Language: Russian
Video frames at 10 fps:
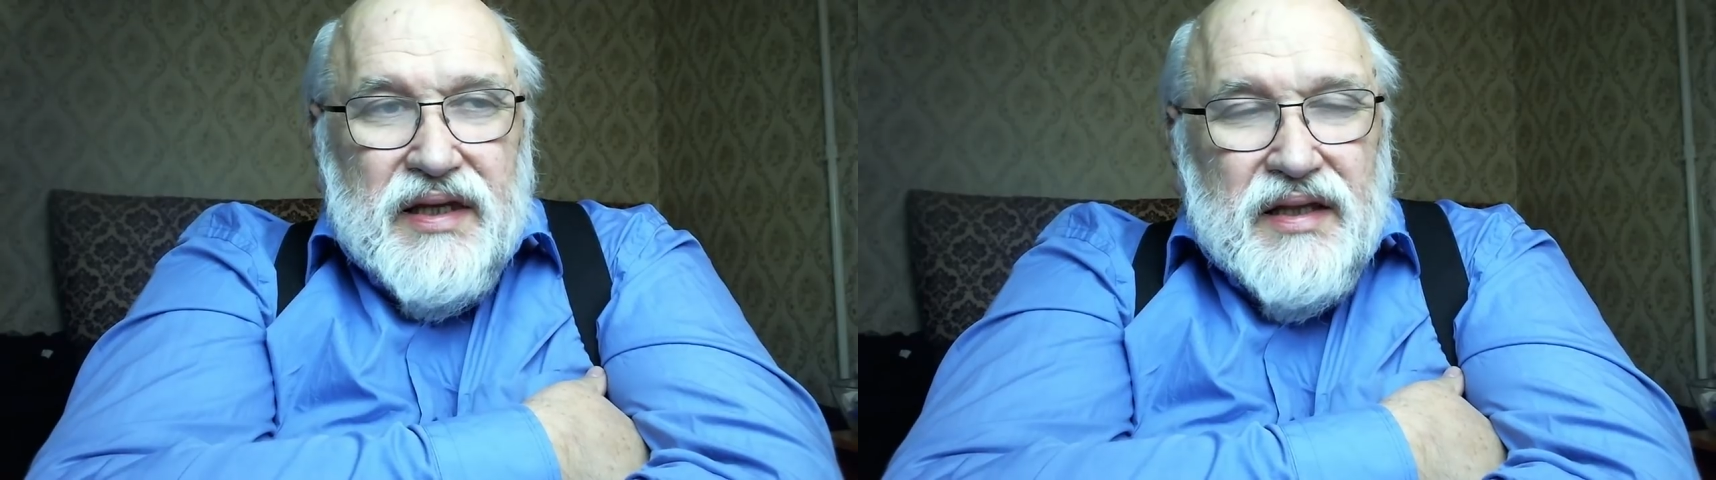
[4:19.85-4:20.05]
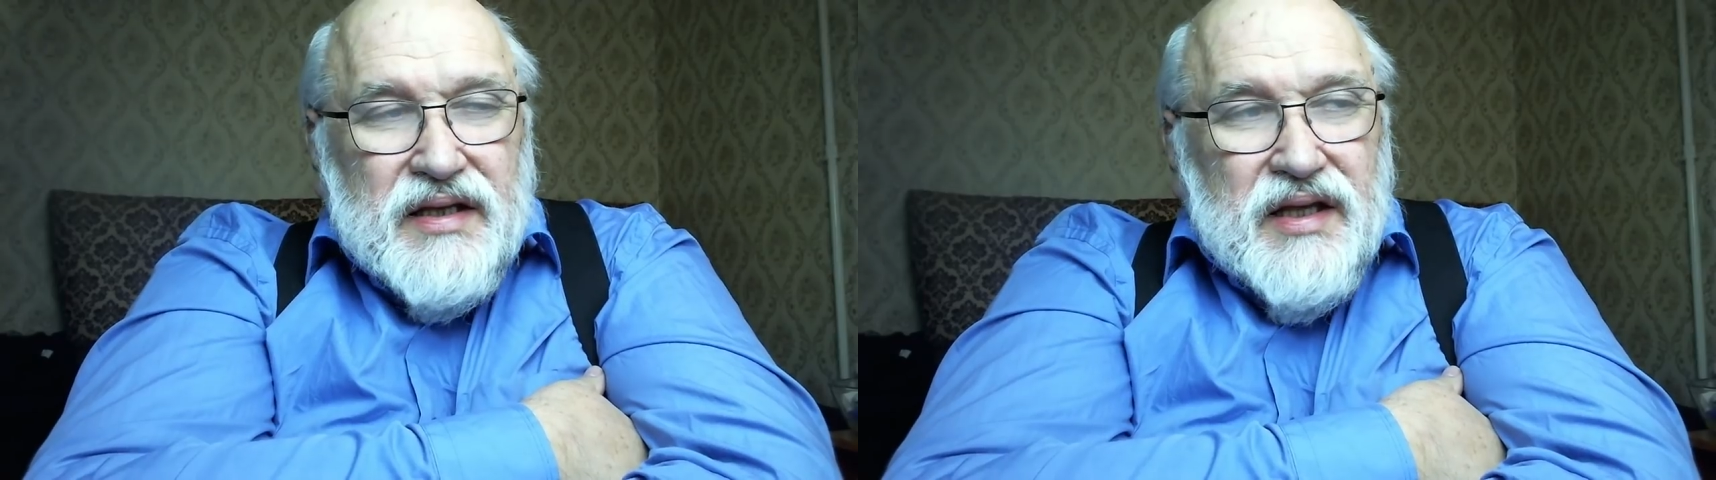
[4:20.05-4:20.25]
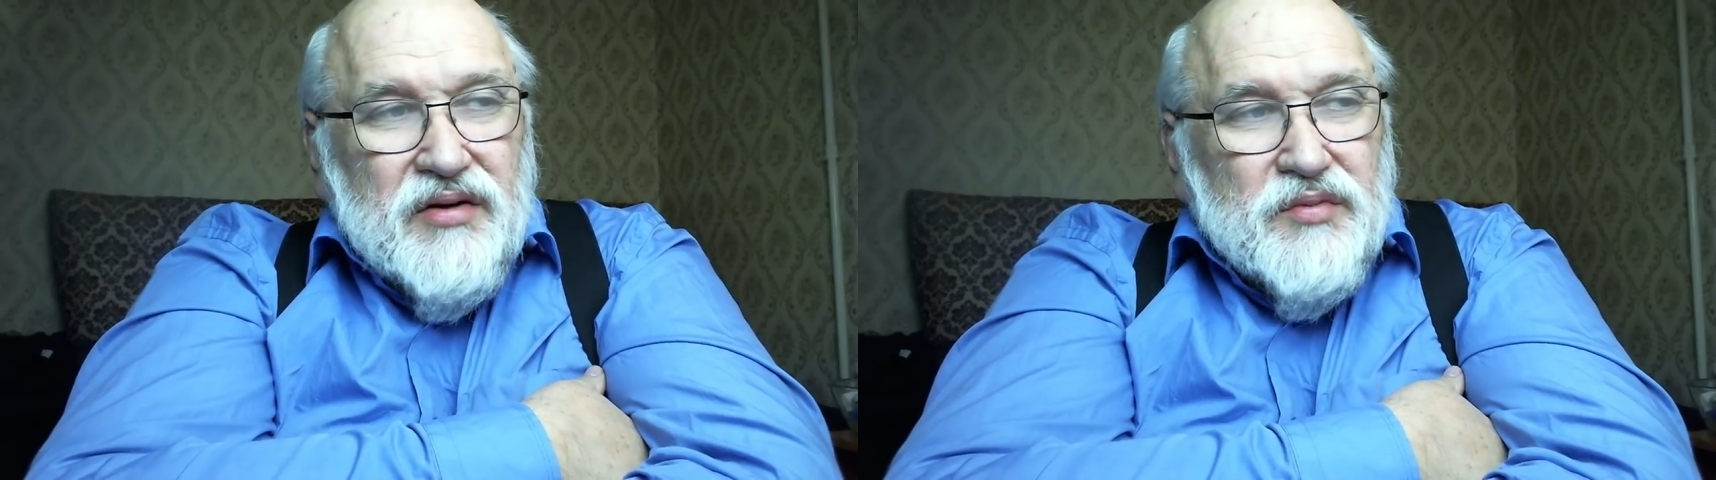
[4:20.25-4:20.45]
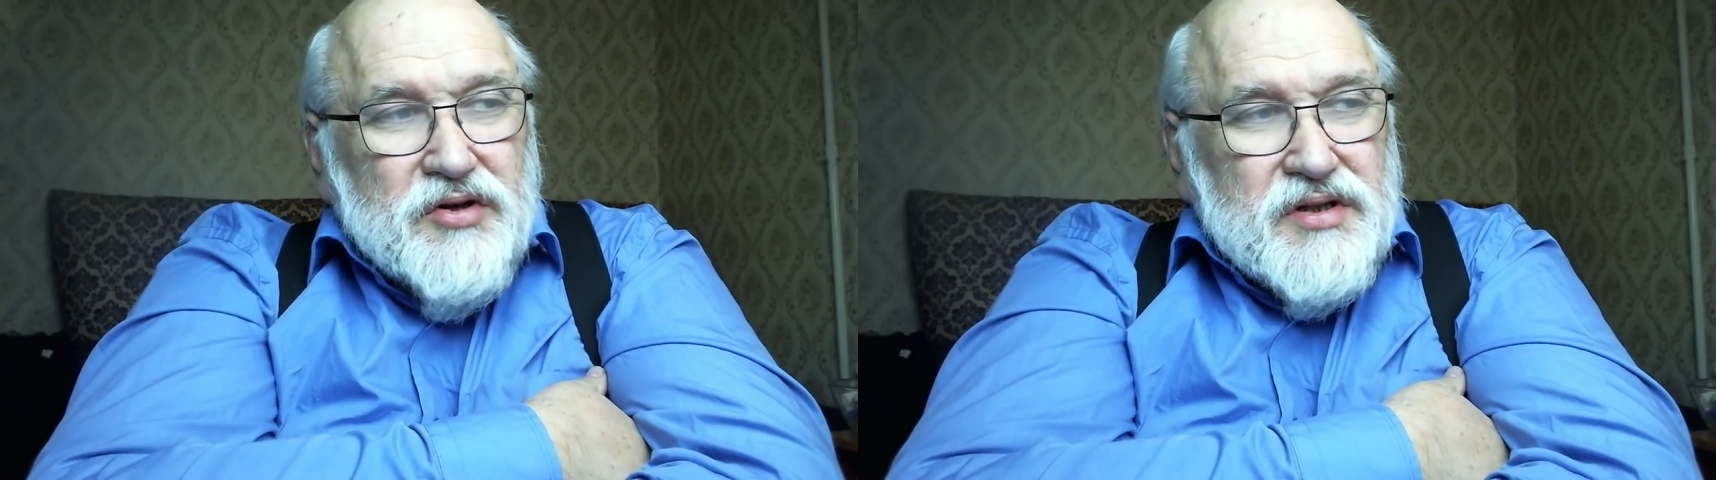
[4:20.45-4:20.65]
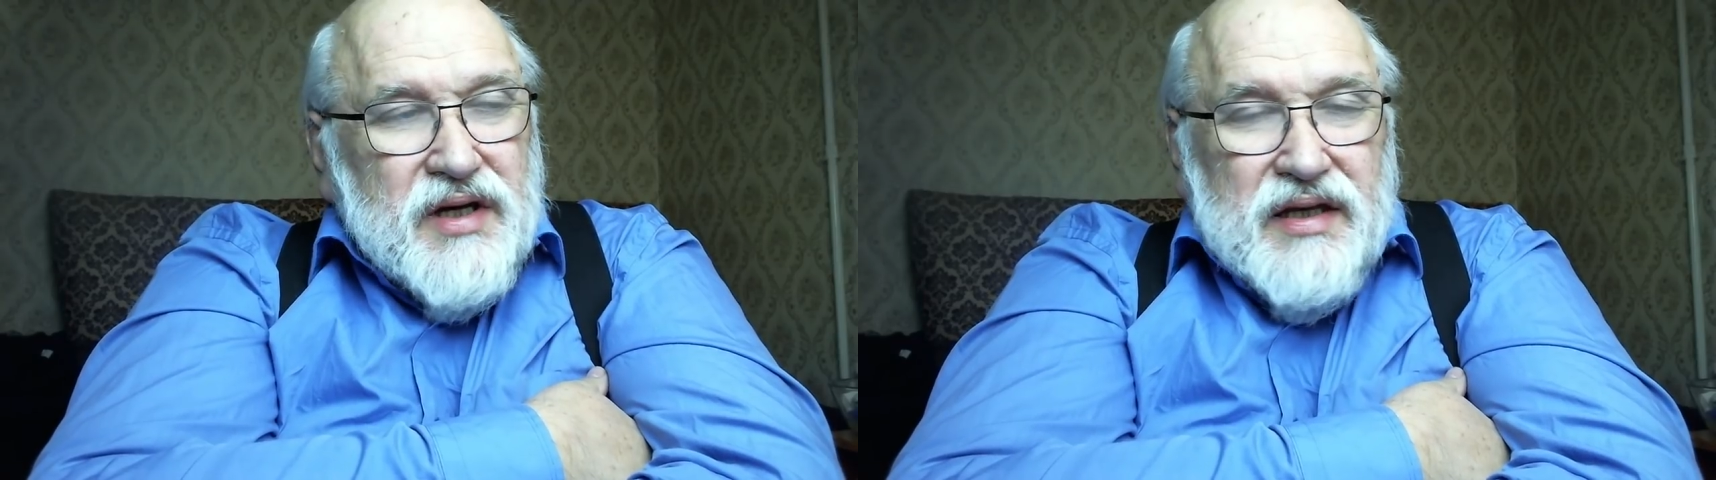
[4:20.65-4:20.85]
Иногда он
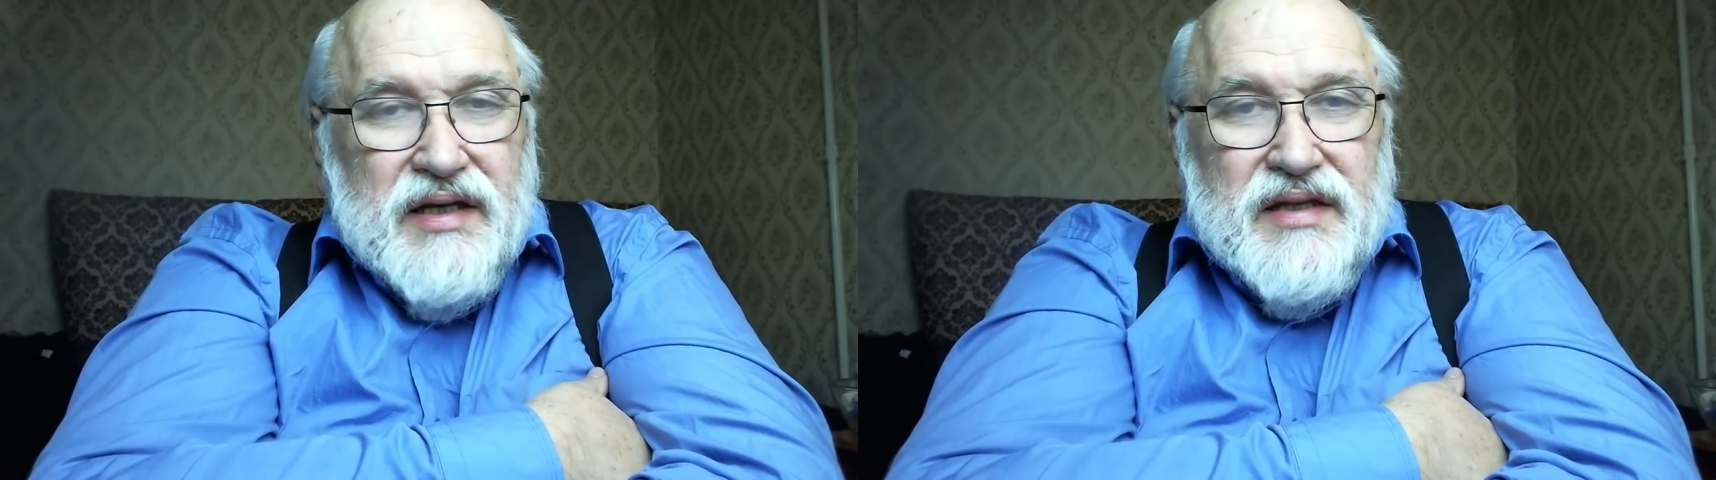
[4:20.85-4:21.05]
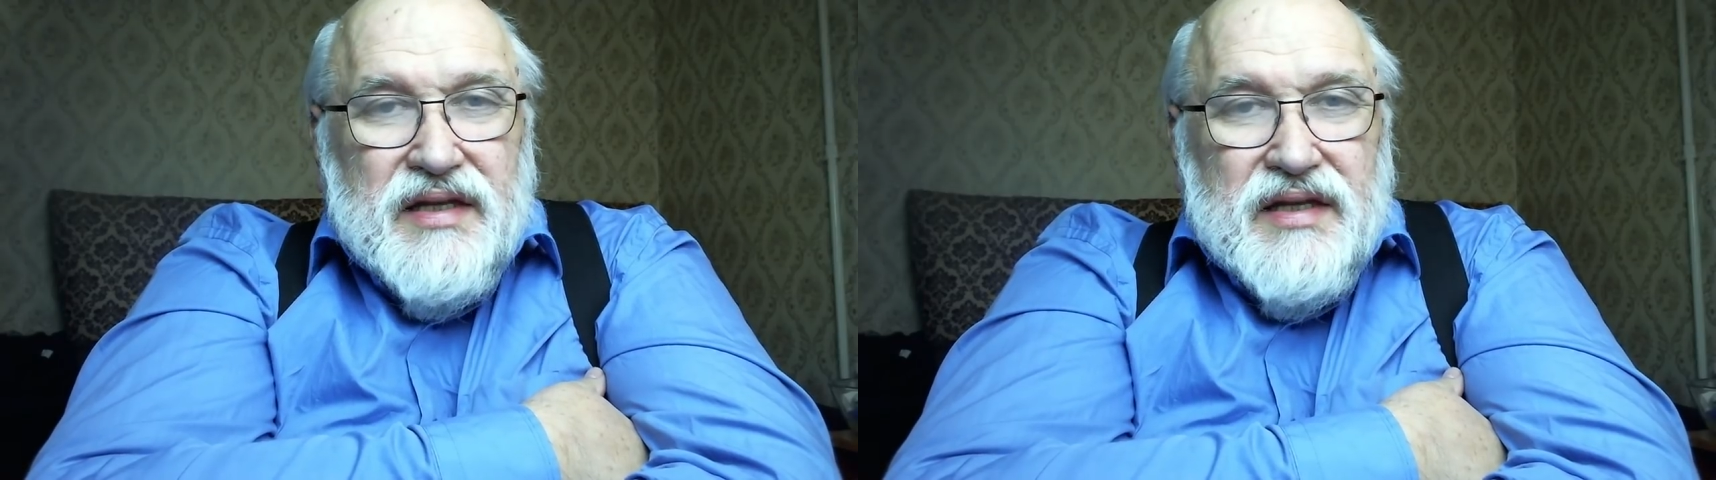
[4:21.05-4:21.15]
может какие-то